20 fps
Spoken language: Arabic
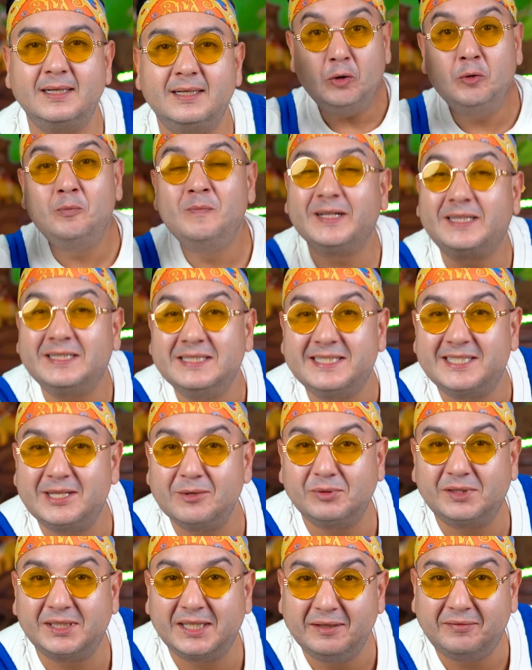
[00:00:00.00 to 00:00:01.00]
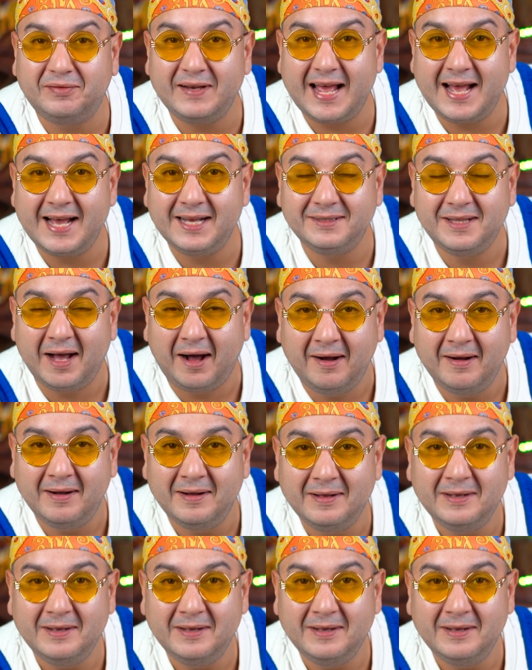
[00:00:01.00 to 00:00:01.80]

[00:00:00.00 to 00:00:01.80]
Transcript: وما تنساوش كيف العاده